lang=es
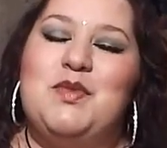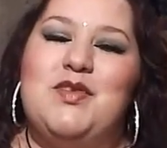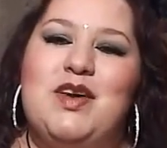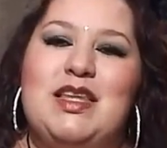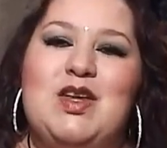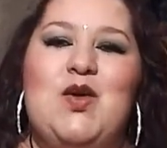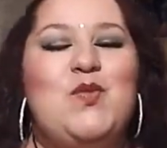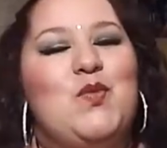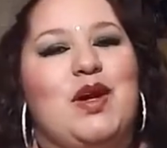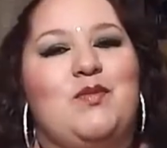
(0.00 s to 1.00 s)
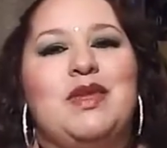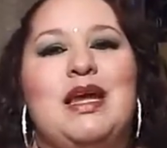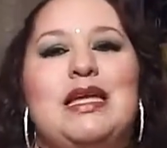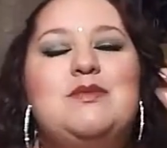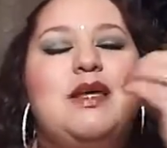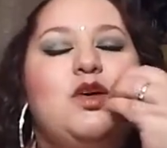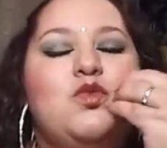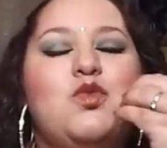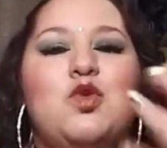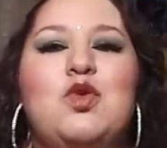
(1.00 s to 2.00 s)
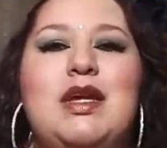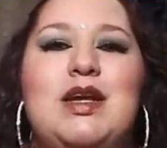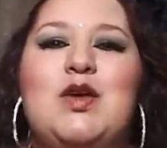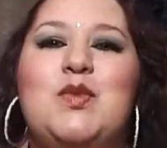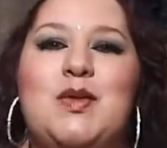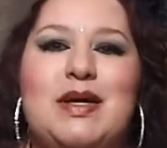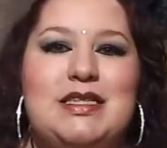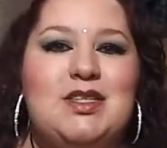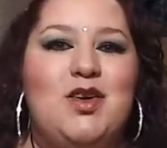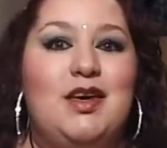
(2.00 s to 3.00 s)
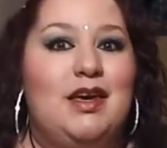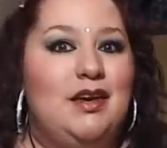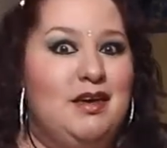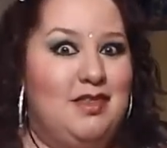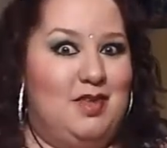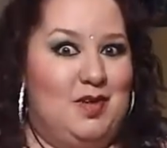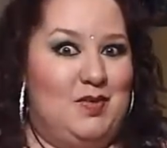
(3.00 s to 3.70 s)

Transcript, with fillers: ¿Perfecto? Bueno, les mando un enorme beso y no